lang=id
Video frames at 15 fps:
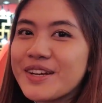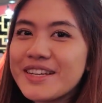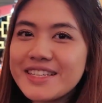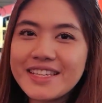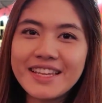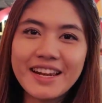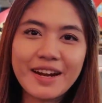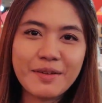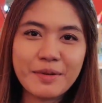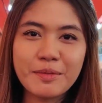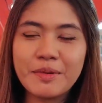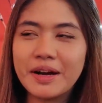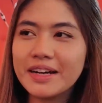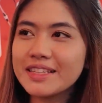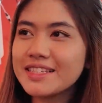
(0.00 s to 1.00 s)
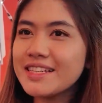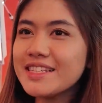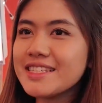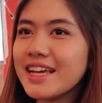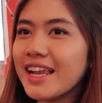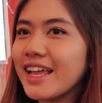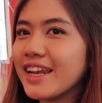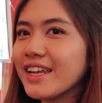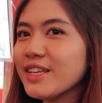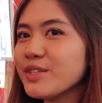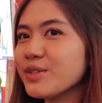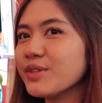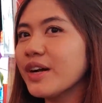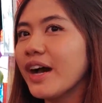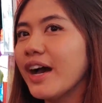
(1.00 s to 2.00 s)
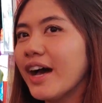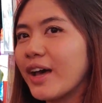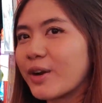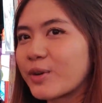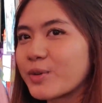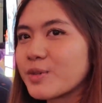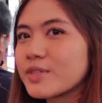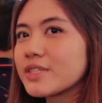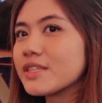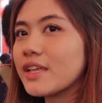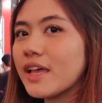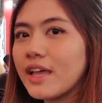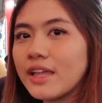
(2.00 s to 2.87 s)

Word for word: di sini rame banget jadi jalannya juga harus